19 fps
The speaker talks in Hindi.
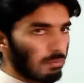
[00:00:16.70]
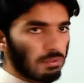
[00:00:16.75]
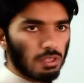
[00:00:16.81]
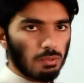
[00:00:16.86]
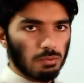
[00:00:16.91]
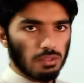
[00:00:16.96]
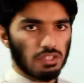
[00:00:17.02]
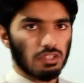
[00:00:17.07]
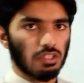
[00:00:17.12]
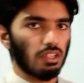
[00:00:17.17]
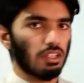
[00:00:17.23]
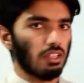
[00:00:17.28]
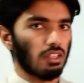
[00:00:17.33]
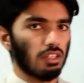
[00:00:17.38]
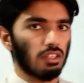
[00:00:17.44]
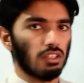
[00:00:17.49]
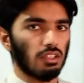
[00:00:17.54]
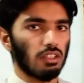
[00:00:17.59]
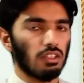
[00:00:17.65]
के बारे में स्टडी
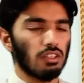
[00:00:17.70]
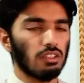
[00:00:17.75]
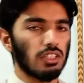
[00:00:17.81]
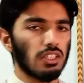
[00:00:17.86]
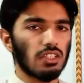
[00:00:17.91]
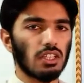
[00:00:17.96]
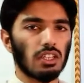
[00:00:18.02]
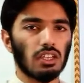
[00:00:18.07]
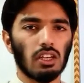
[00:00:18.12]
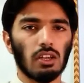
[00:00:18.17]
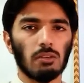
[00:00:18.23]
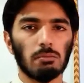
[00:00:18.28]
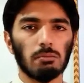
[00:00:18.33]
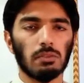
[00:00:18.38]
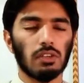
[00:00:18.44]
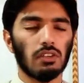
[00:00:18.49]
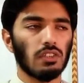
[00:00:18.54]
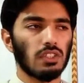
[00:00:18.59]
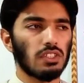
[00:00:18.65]
करेंगे जैसा कि
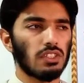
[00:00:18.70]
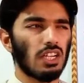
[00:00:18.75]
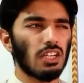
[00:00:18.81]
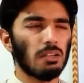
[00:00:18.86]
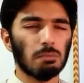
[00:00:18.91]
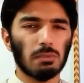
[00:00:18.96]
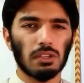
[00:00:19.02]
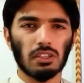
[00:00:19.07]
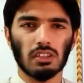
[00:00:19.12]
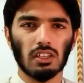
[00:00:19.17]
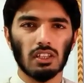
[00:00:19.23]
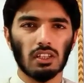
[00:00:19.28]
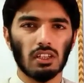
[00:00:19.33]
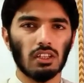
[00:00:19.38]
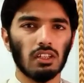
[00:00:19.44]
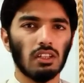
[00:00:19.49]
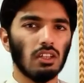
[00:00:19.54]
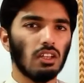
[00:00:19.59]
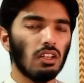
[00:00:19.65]
हम प्रीवियस सेट पढ़ते
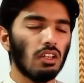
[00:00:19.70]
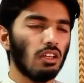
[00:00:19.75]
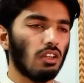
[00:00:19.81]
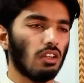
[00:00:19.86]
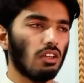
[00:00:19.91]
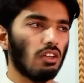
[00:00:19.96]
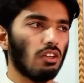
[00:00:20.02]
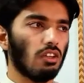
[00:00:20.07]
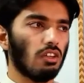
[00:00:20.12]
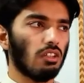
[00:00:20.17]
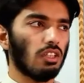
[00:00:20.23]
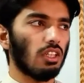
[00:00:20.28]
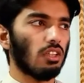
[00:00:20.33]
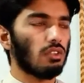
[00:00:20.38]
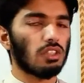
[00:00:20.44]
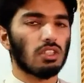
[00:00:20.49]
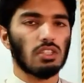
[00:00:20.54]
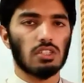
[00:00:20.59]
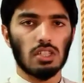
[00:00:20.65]
हैं
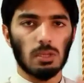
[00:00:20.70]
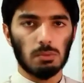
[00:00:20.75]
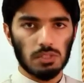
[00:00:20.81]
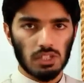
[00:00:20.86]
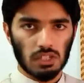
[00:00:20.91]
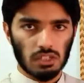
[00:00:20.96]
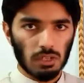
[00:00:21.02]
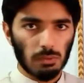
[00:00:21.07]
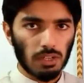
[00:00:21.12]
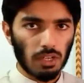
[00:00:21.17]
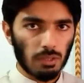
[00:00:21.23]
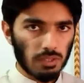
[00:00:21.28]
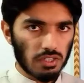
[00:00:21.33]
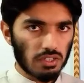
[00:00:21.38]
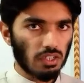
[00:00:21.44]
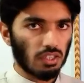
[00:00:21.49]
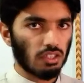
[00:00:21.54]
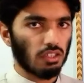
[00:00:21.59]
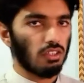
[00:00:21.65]
देन uh, उसके सबसेट के बारे
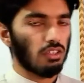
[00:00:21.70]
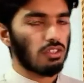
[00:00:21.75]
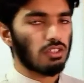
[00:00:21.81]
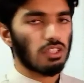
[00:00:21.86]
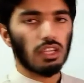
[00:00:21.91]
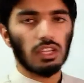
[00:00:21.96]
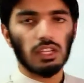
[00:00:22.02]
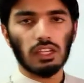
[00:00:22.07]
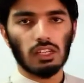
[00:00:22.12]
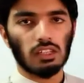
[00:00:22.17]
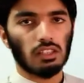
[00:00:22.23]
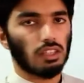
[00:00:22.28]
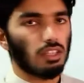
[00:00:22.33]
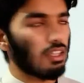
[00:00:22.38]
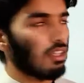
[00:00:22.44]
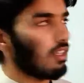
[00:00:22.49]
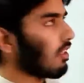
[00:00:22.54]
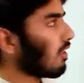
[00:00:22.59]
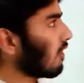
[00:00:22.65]
में स्टडी uh,
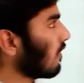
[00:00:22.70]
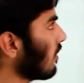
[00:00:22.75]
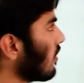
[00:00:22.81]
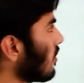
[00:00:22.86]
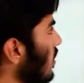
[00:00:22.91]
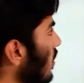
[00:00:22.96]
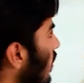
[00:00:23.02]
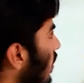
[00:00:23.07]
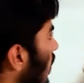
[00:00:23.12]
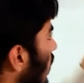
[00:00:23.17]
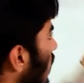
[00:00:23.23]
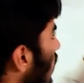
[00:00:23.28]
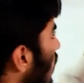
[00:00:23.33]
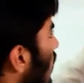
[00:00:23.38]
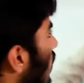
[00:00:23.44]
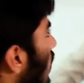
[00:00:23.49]
करते हैं इसी तरह